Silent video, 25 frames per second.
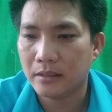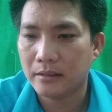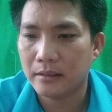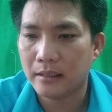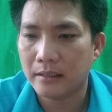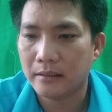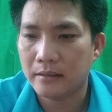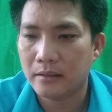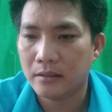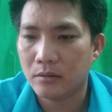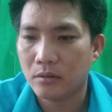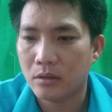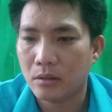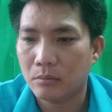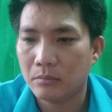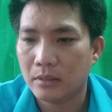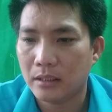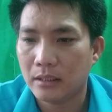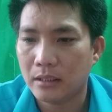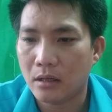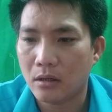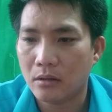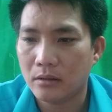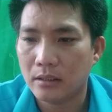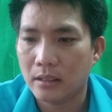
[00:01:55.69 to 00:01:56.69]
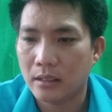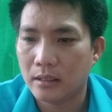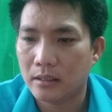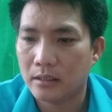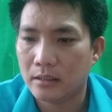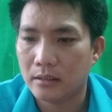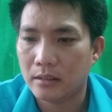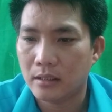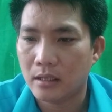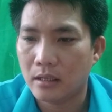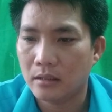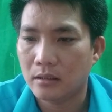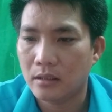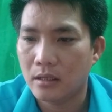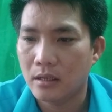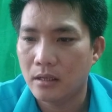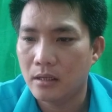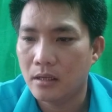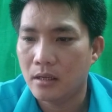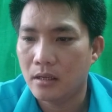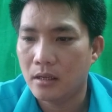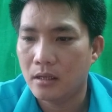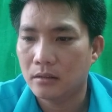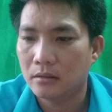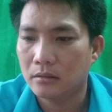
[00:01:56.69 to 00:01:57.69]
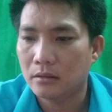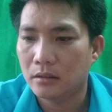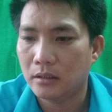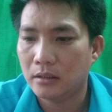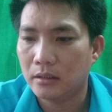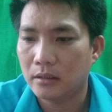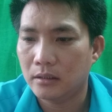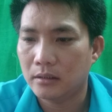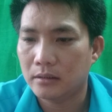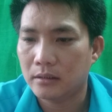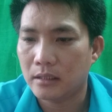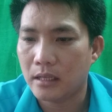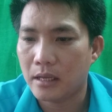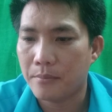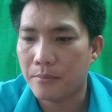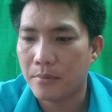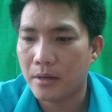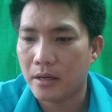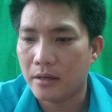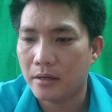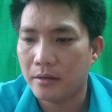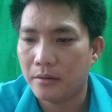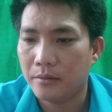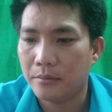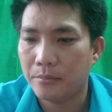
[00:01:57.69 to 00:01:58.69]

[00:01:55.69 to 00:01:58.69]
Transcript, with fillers: thì bây giờ để thay đổi á, thì chúng ta